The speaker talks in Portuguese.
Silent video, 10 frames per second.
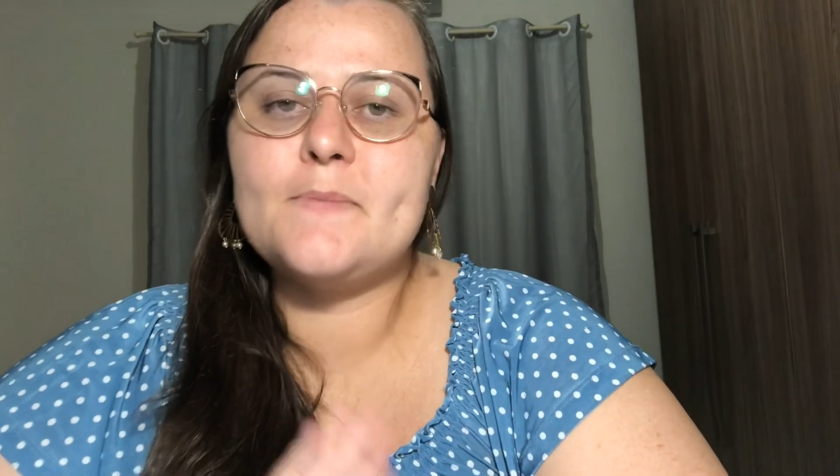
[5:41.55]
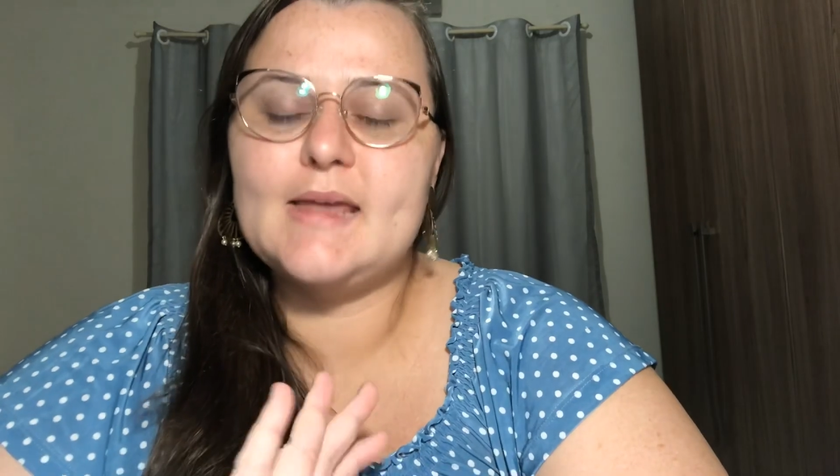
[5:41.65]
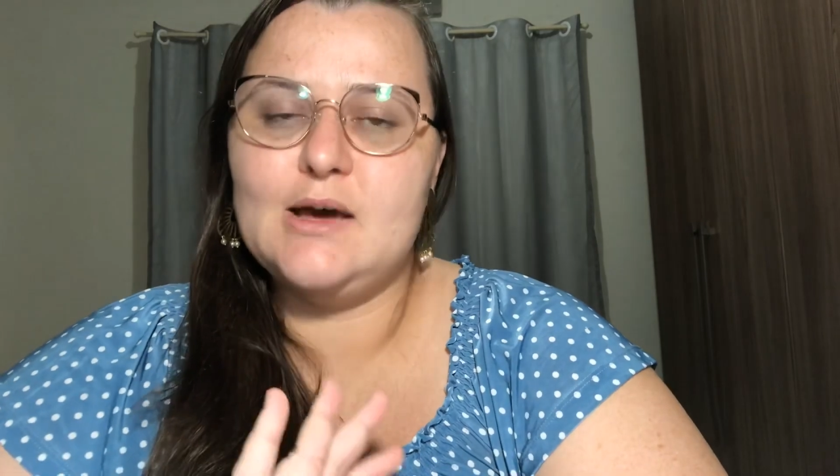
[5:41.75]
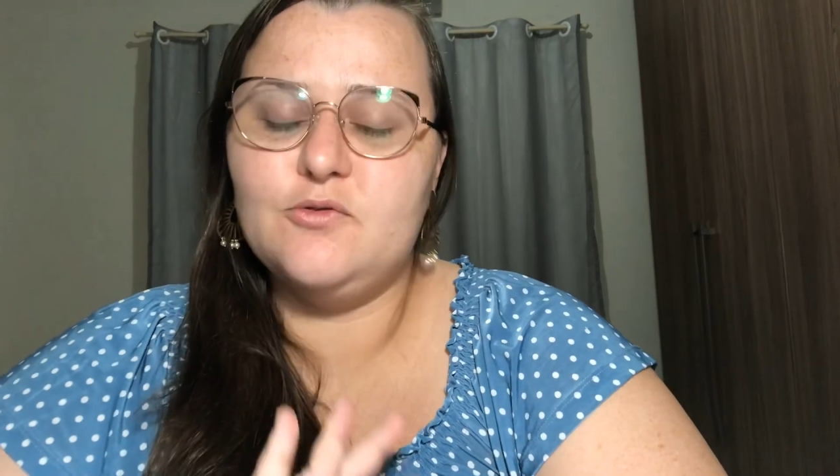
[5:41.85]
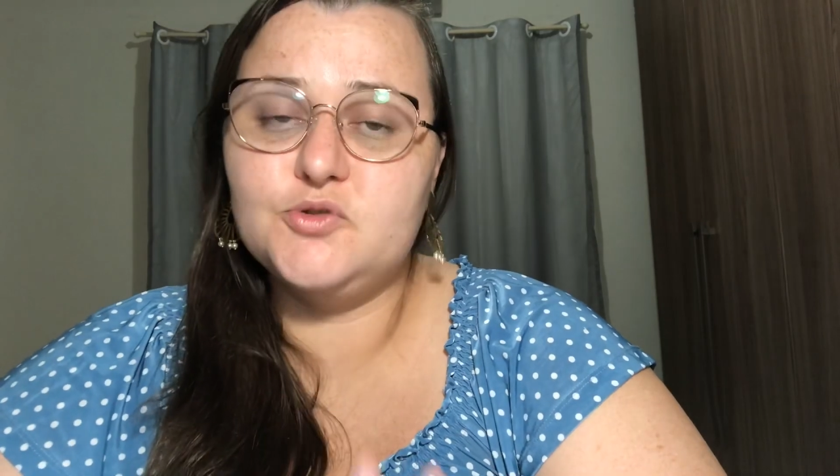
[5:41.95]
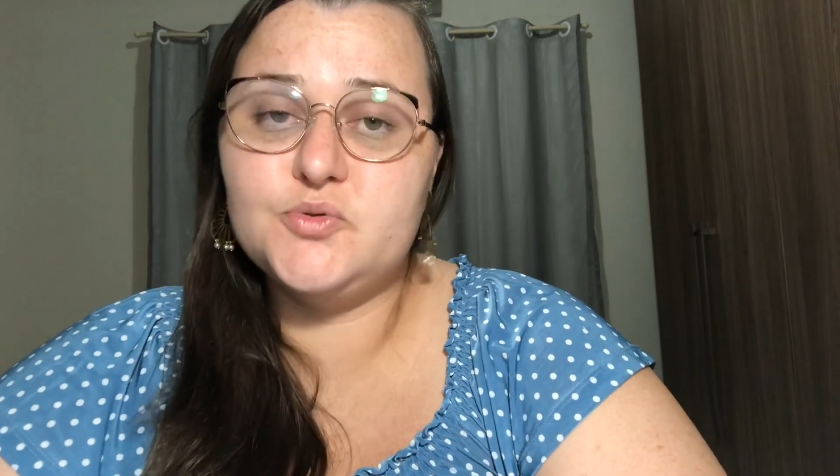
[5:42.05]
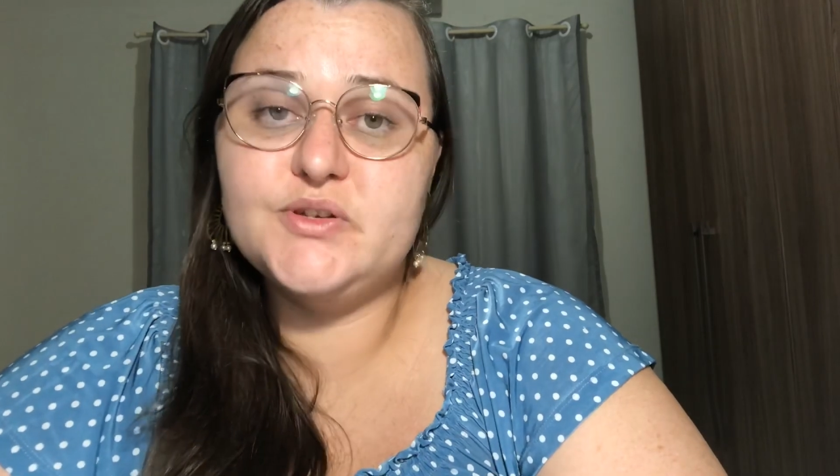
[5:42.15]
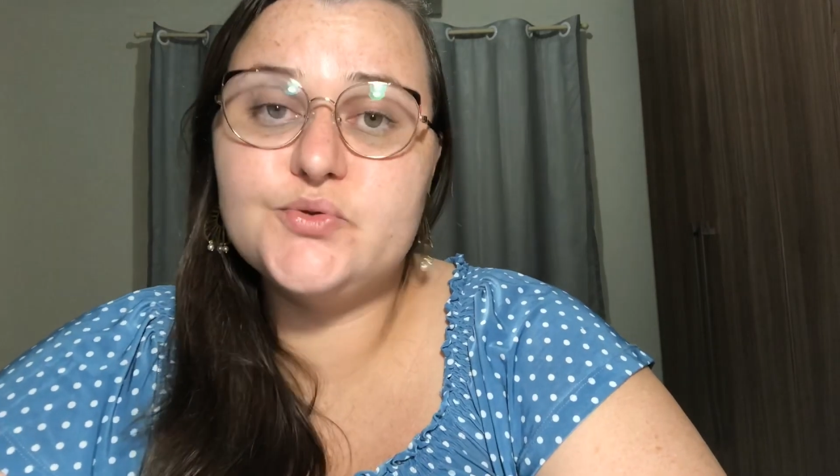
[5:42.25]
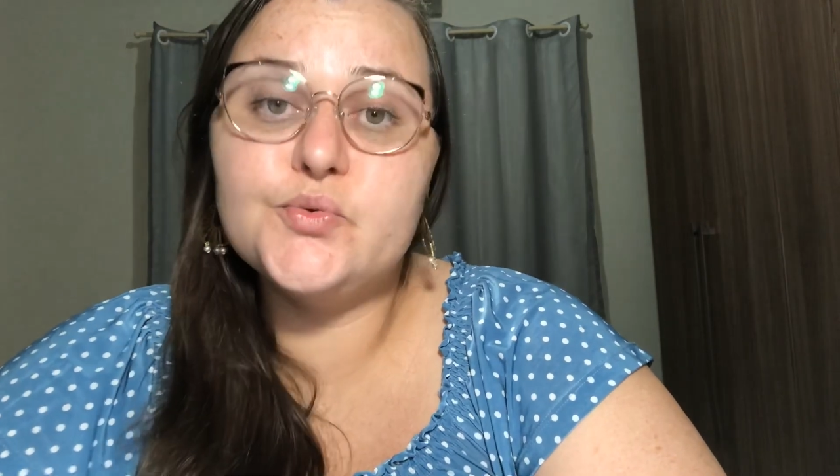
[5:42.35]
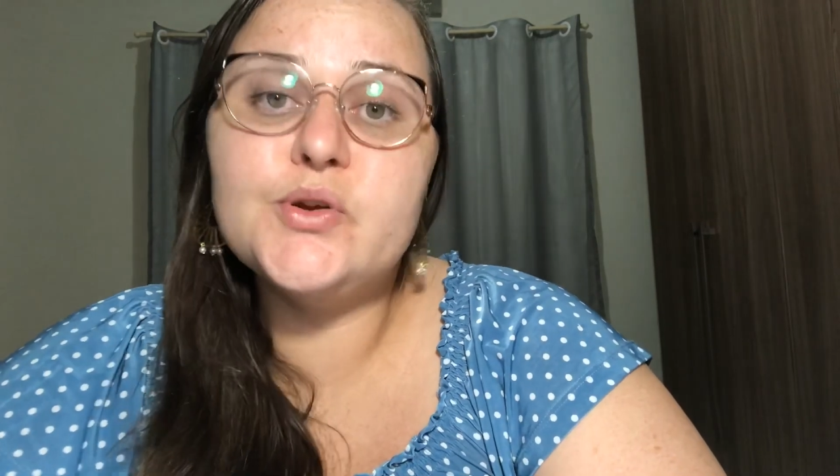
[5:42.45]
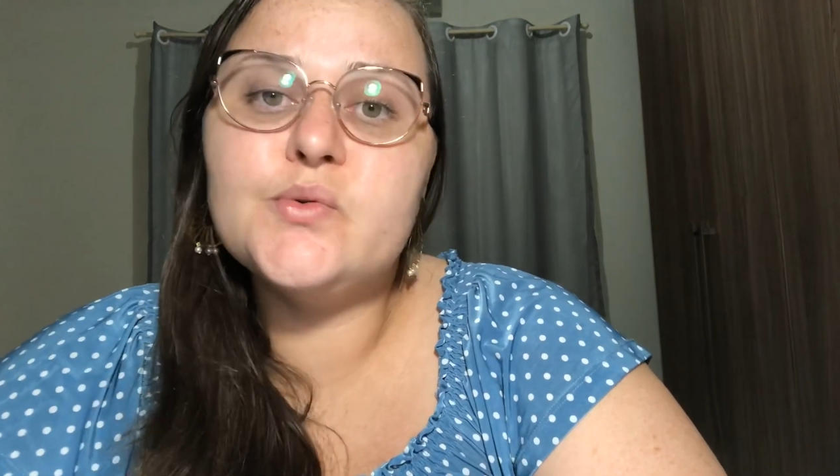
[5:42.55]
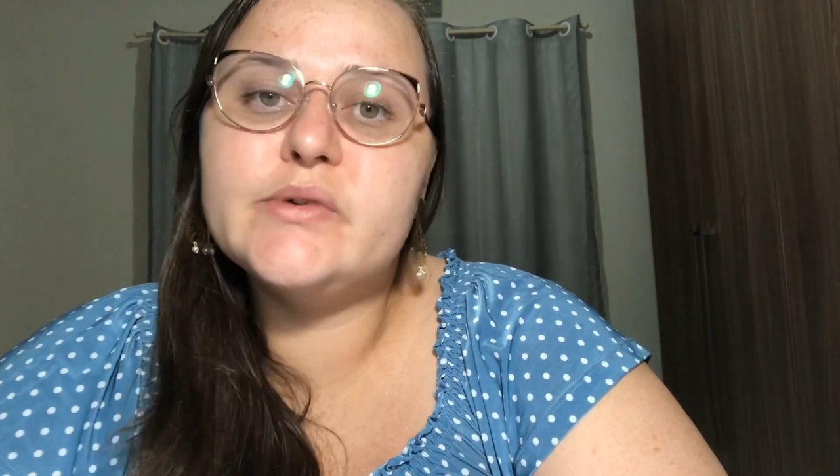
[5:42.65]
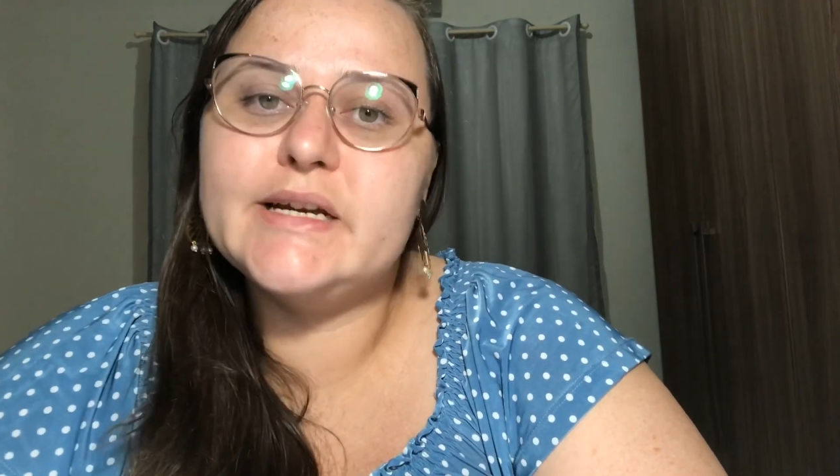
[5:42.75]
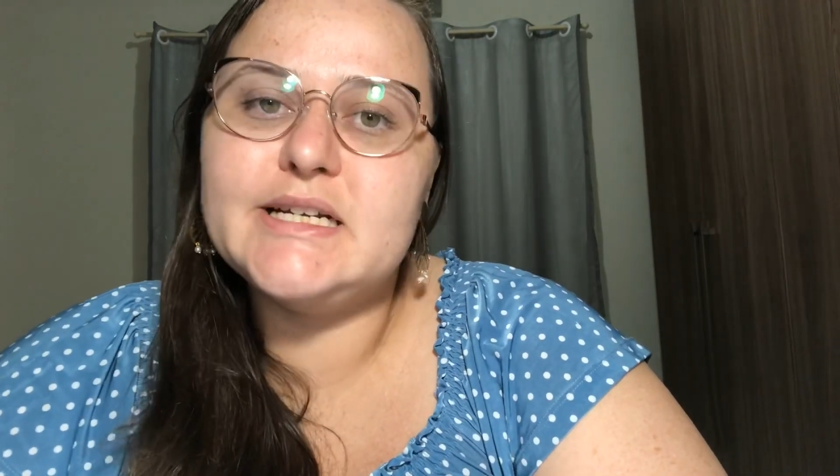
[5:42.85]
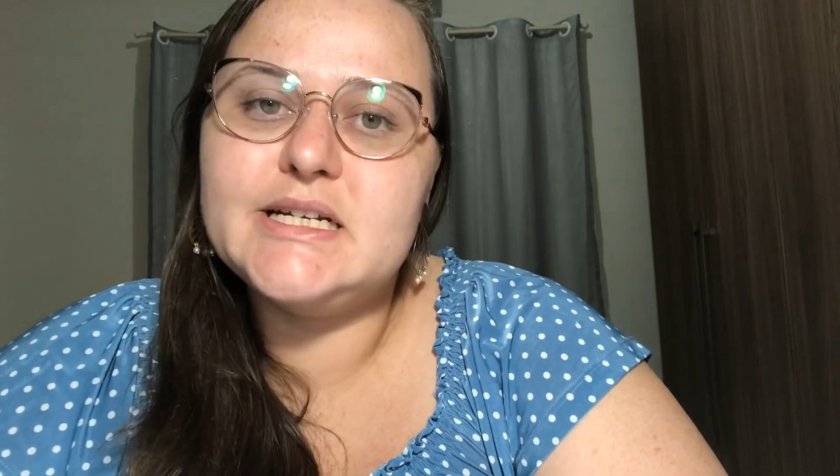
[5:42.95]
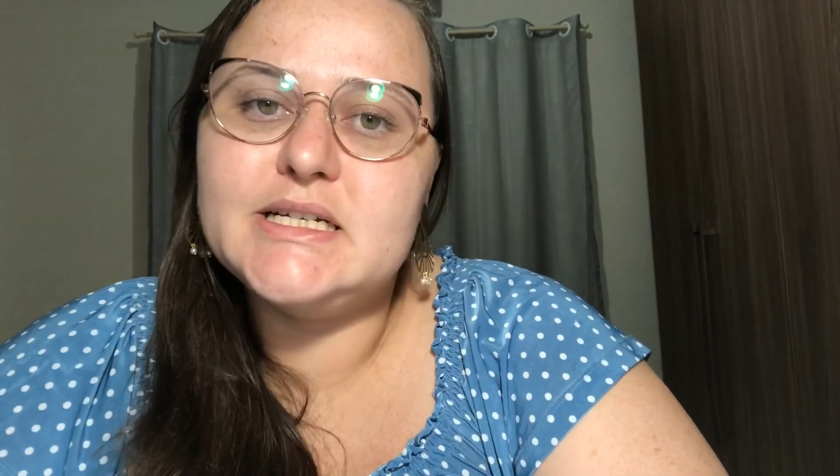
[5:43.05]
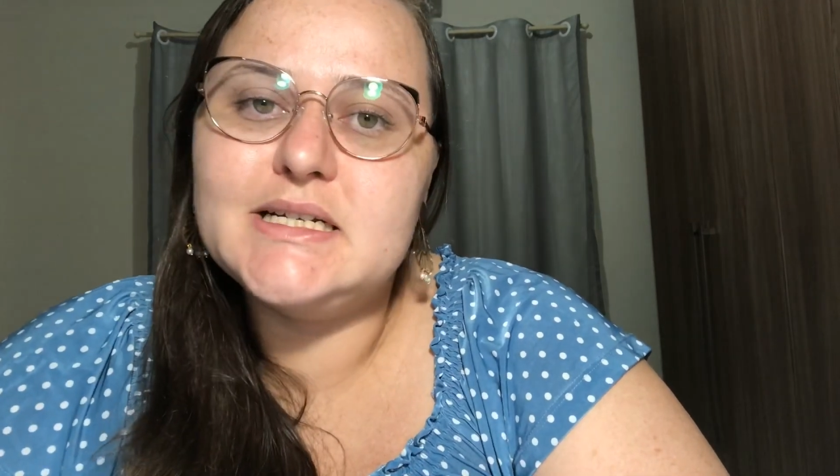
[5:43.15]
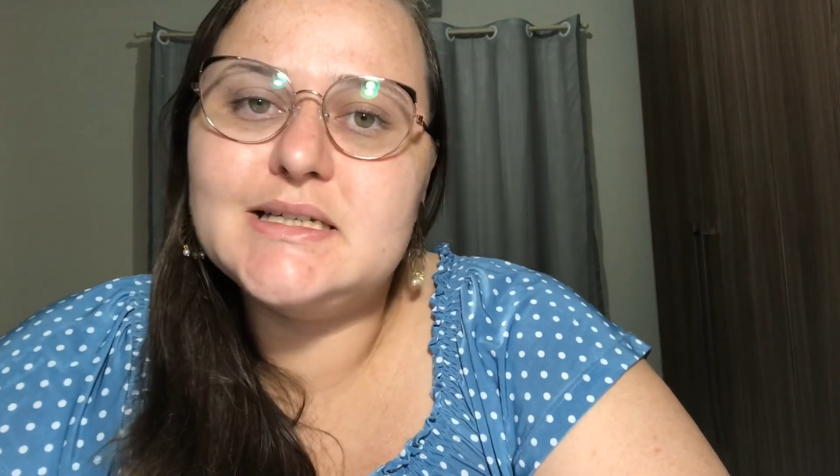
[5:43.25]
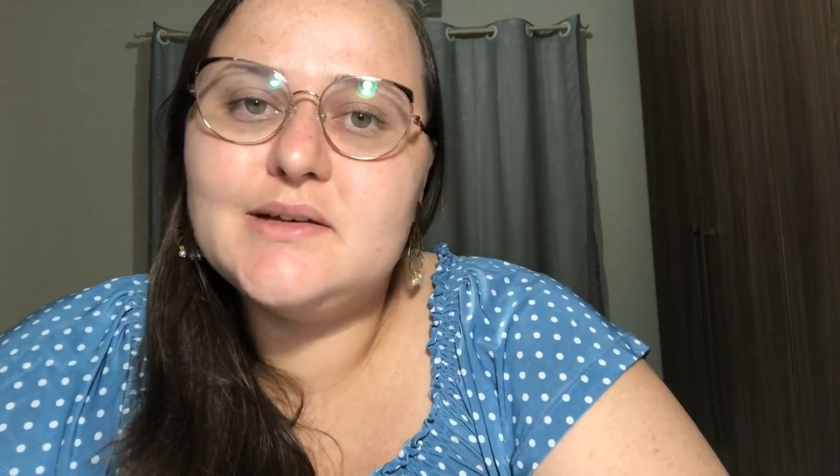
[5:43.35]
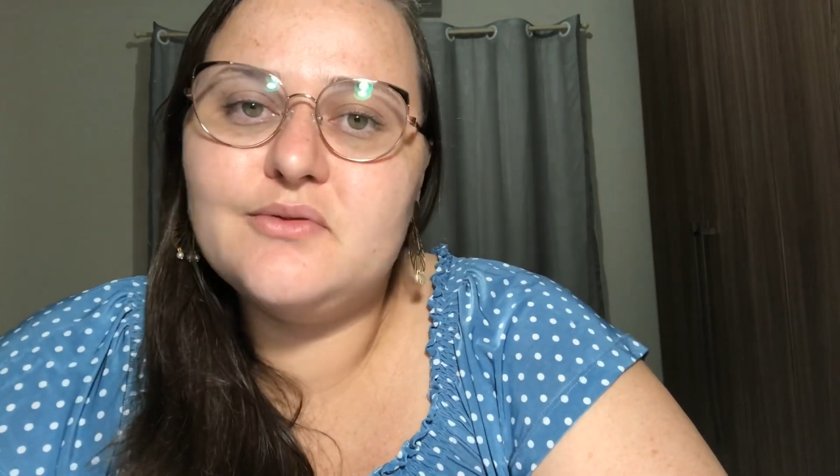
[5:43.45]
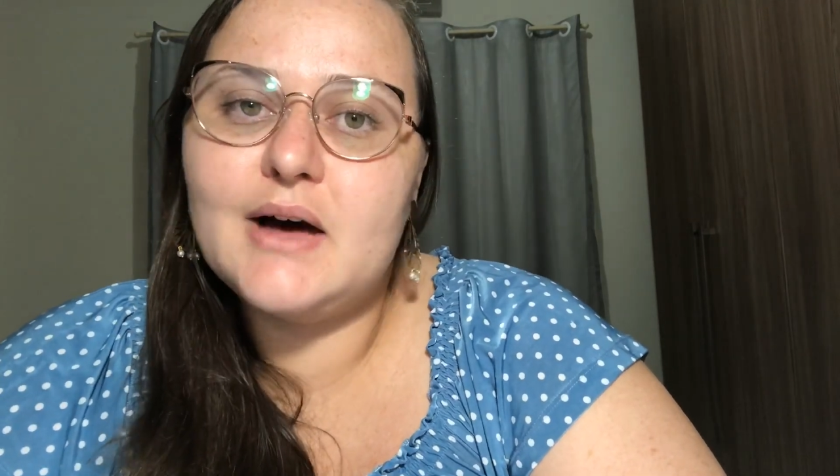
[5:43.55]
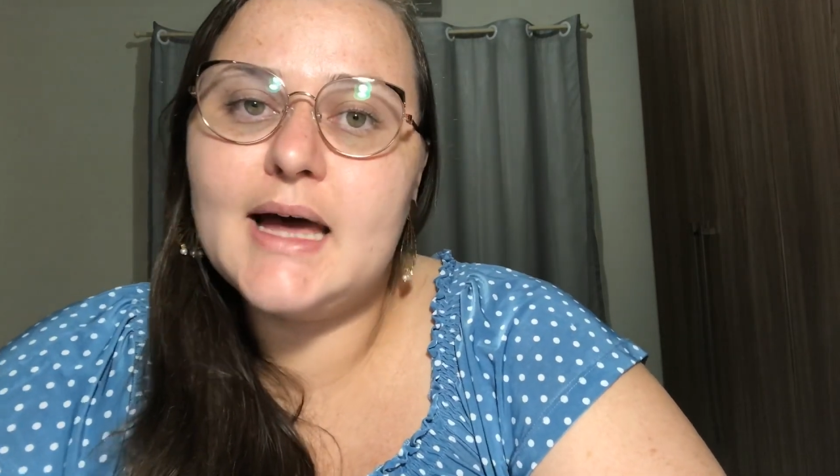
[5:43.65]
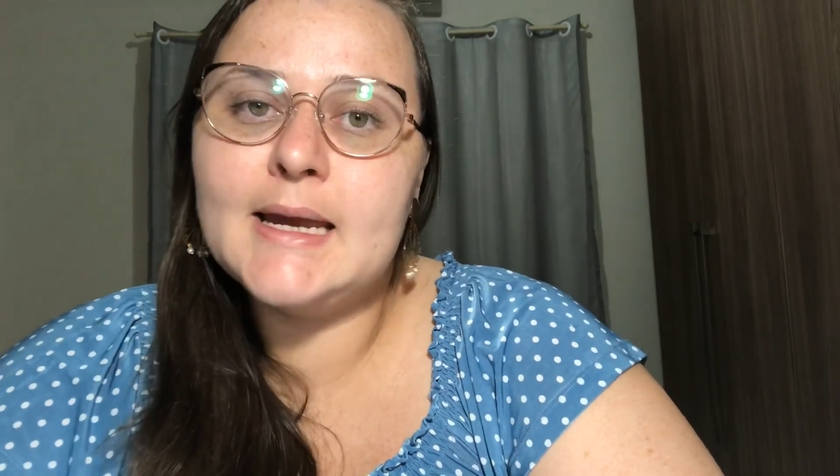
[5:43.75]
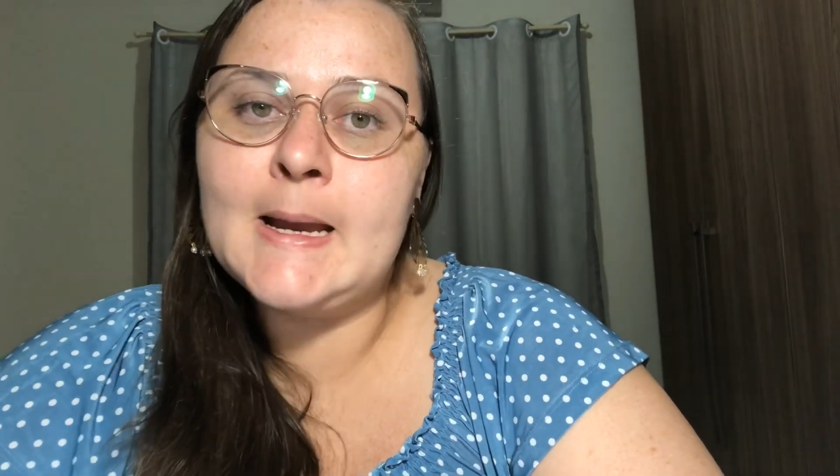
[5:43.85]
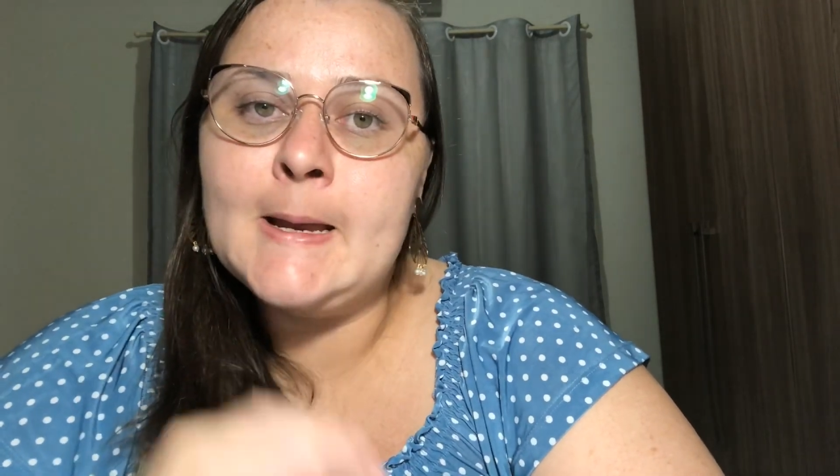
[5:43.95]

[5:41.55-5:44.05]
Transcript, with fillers: é um juiz único que a gente diz que vai